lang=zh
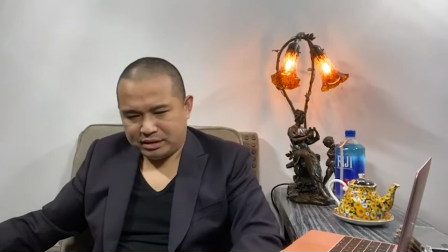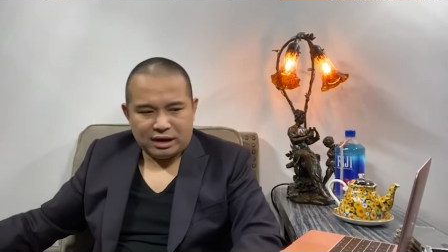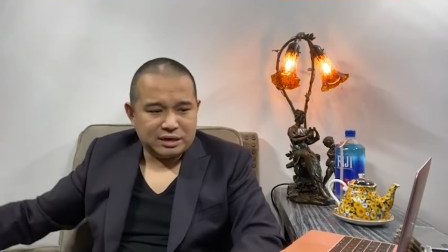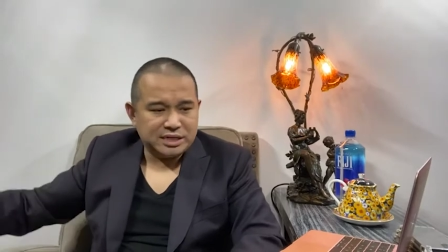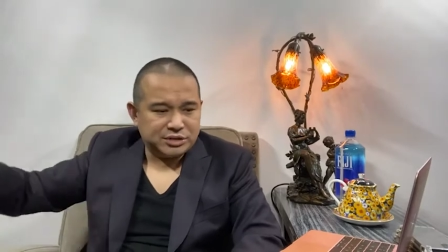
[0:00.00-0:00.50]

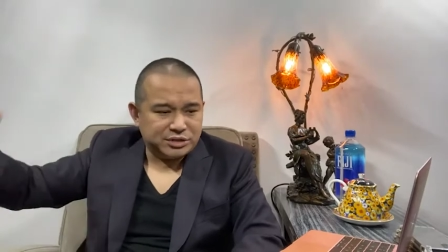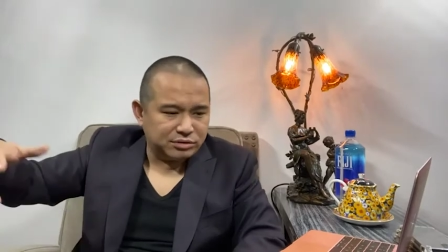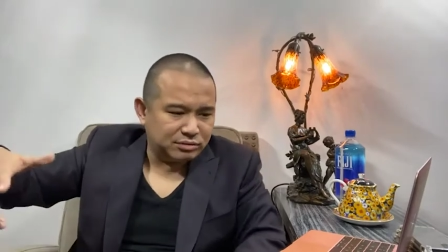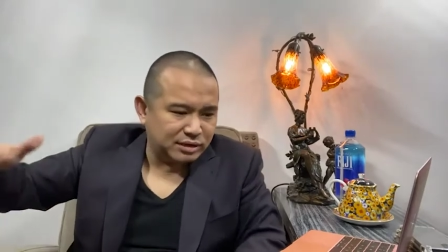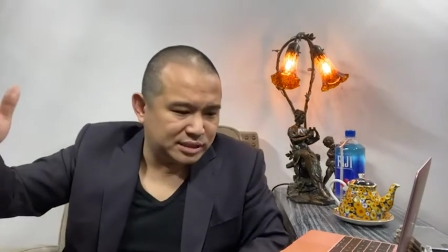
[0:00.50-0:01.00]
啊，而且
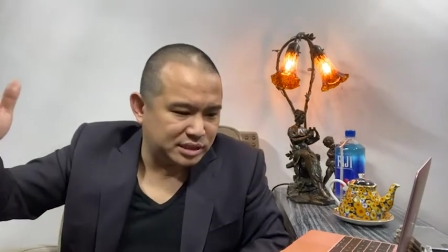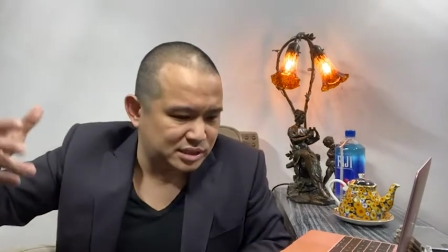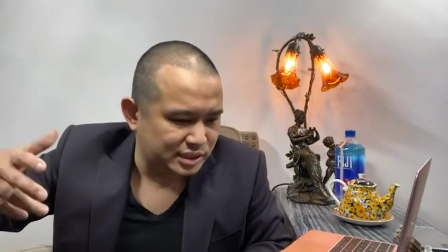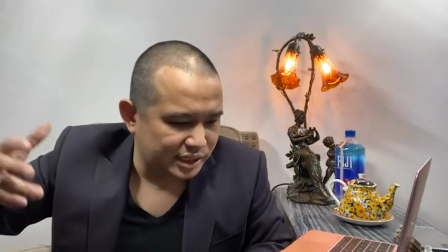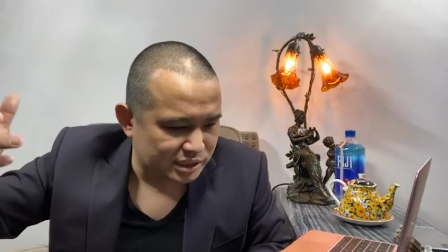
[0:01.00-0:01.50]
交通啊其
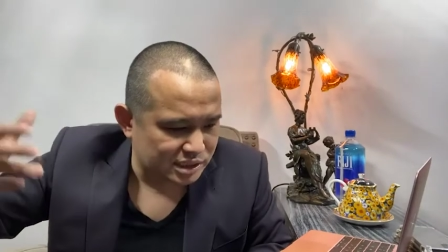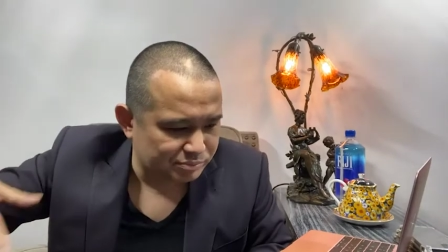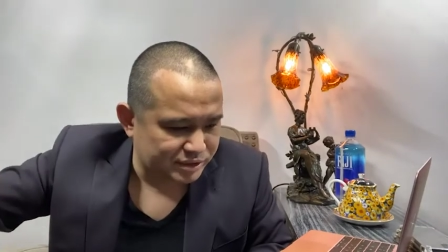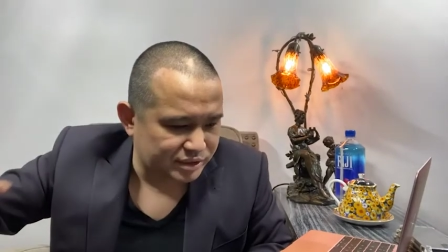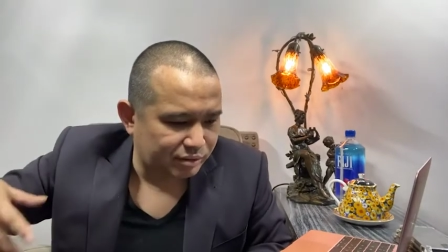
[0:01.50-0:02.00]
实也
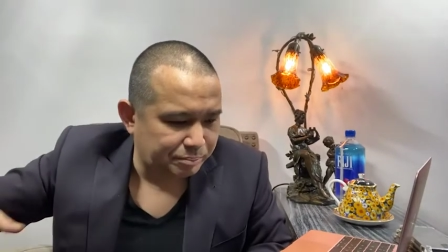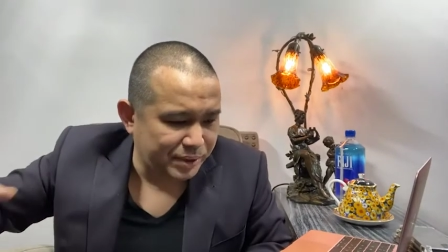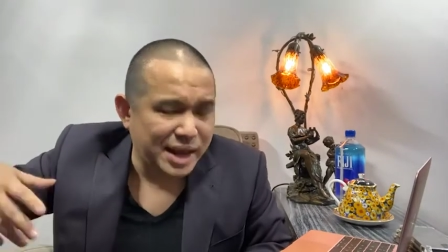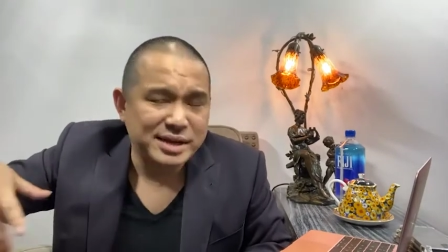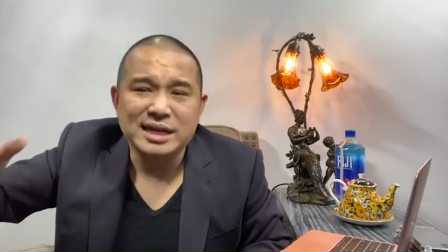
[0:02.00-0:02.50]
是比较
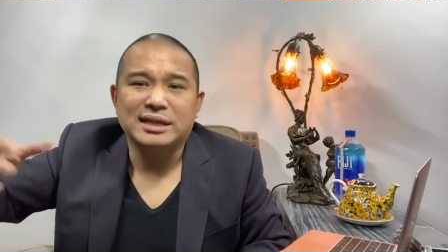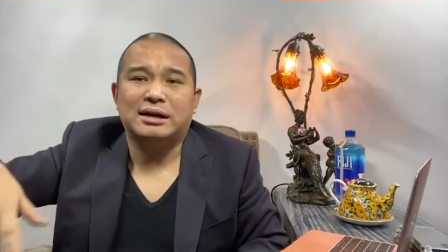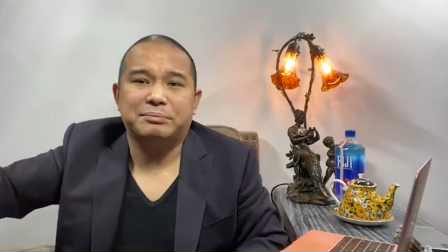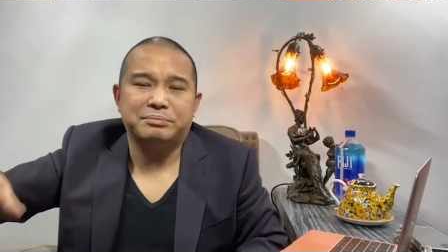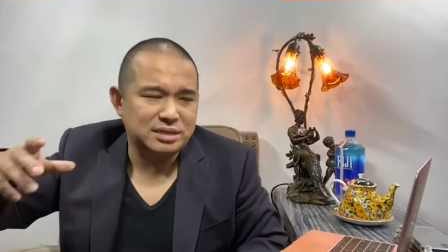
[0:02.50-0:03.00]
便利的
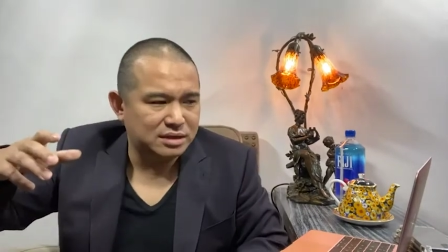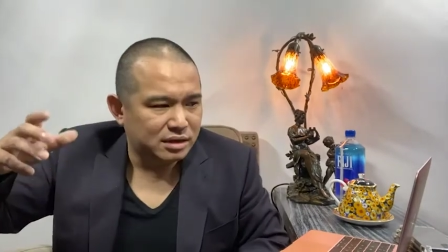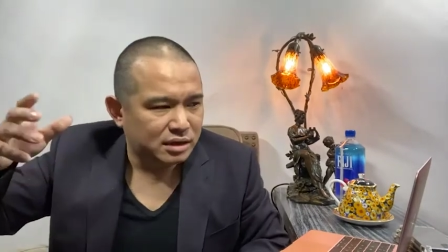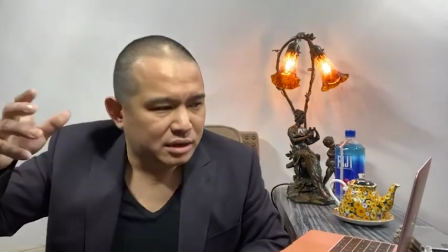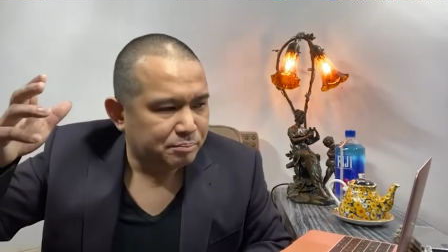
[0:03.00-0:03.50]
啊，不是。
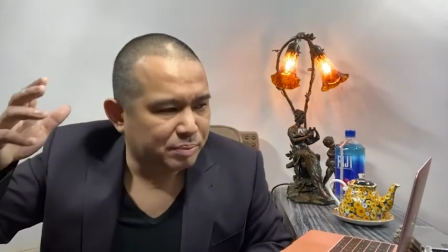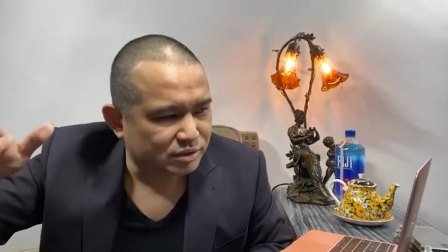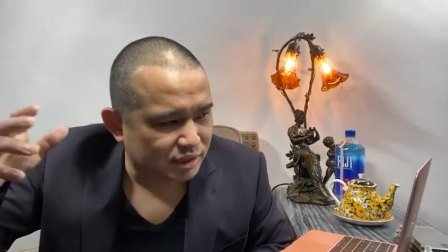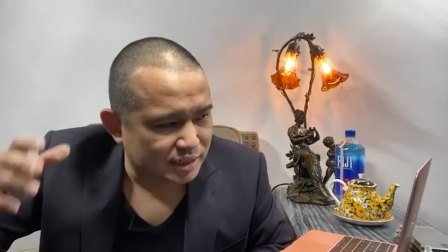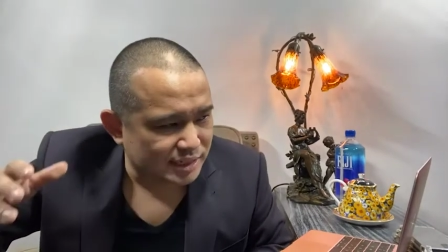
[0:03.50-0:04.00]
不
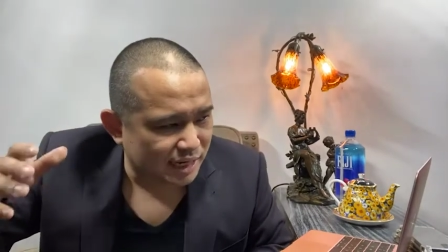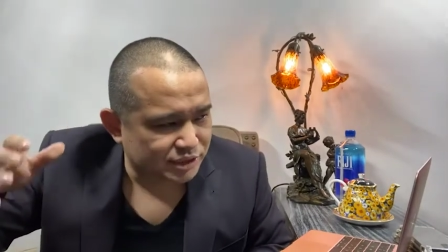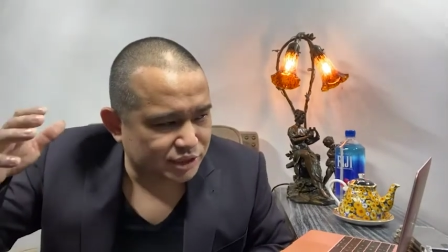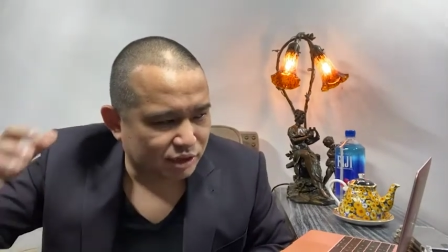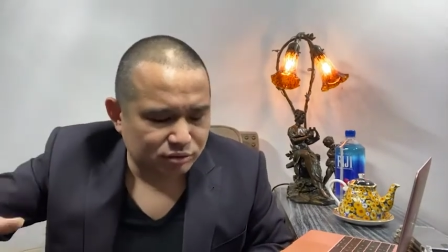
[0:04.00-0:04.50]
存在
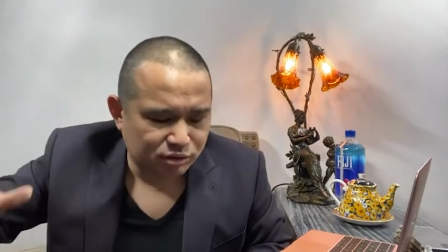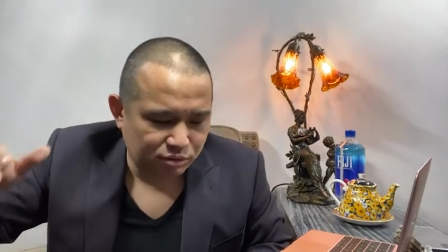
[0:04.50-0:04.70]
交